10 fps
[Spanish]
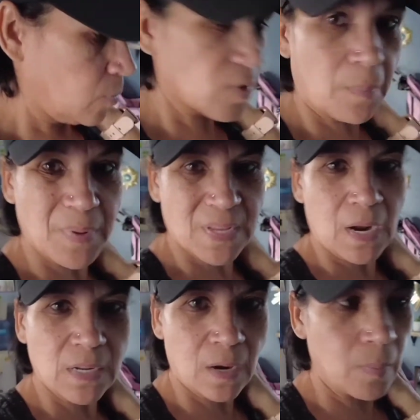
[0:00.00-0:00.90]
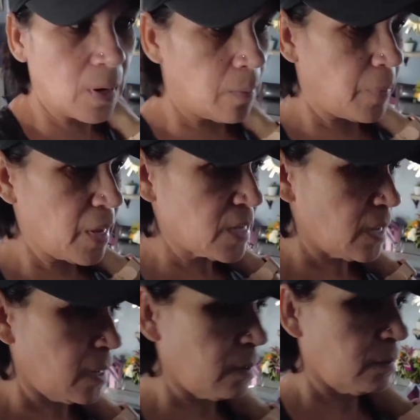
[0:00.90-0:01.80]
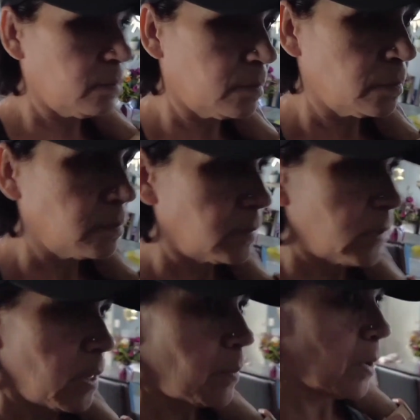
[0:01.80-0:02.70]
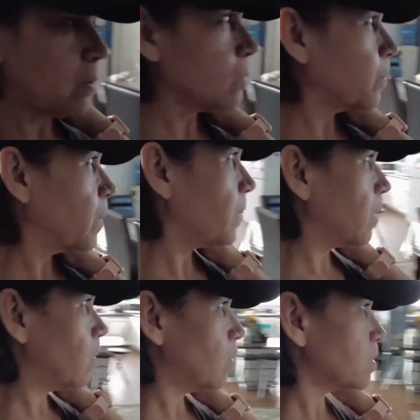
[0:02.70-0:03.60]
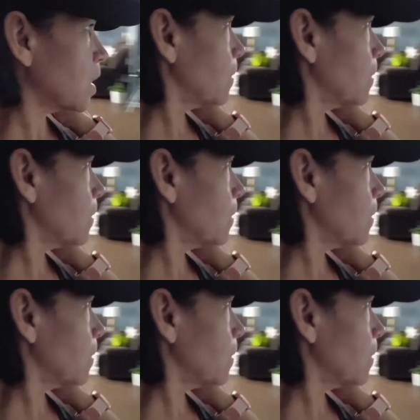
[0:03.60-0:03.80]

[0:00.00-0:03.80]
pues, a, empezar a hacer mi limpieza. Pero primero,